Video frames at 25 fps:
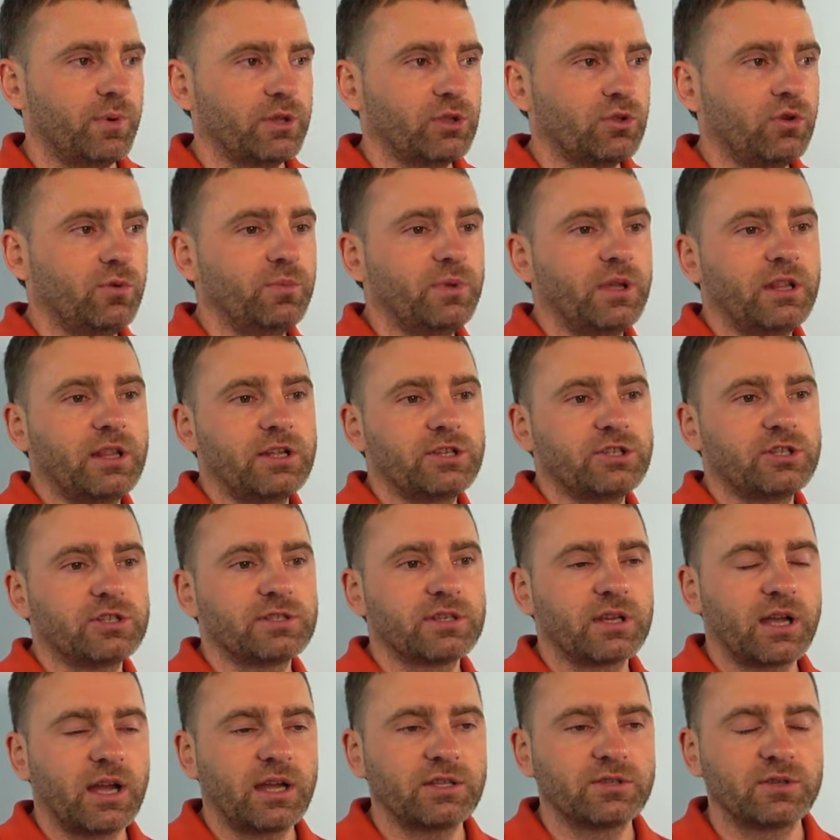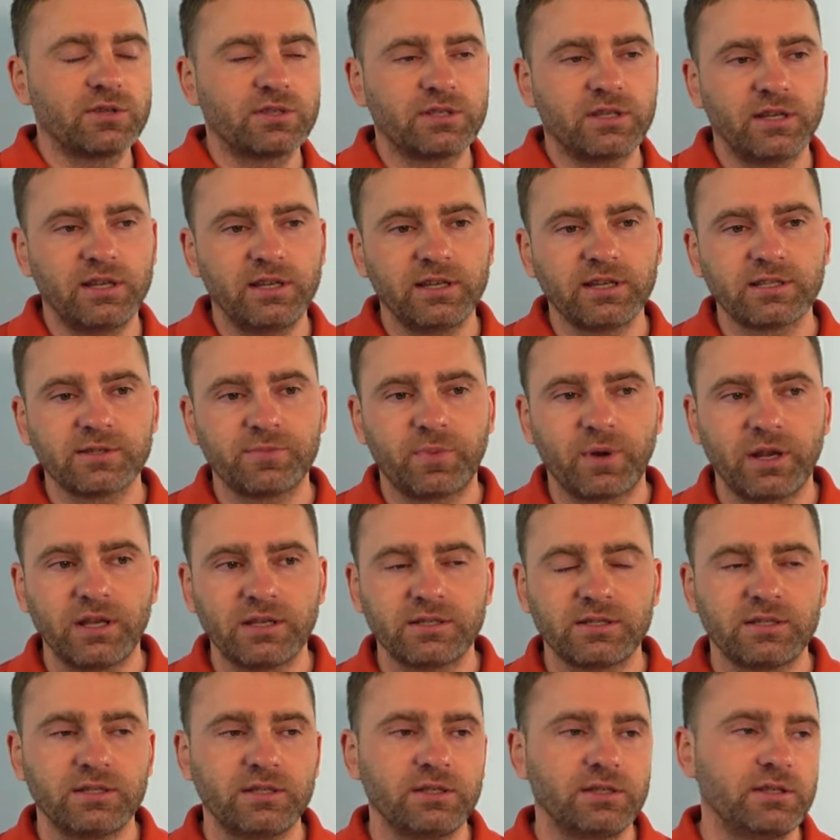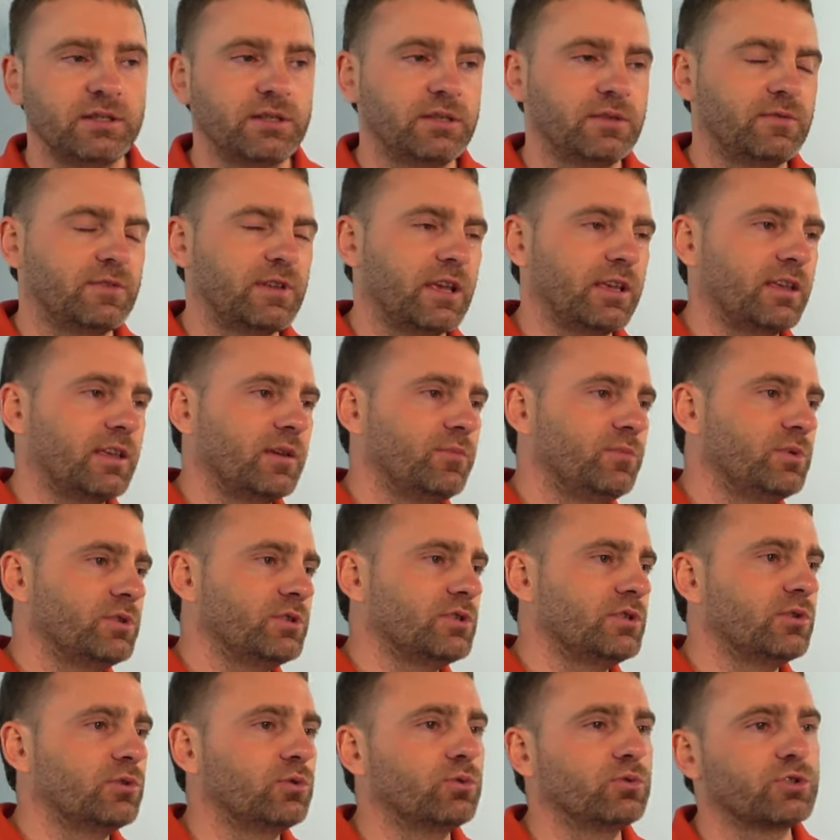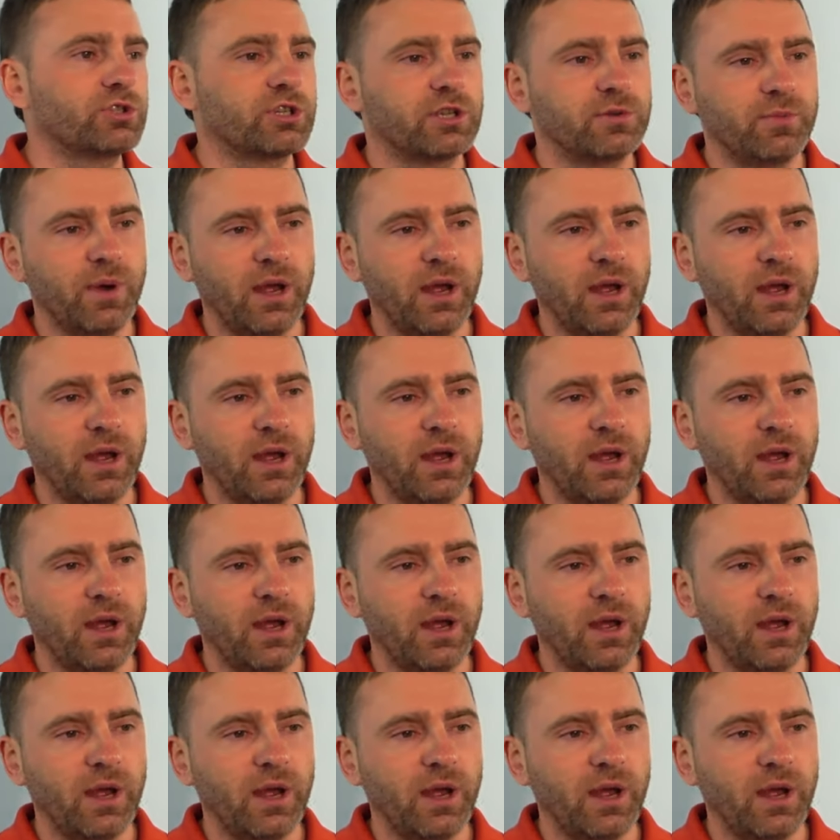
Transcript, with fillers: Потом я начал заказывать с AliExpress всякие безделушки,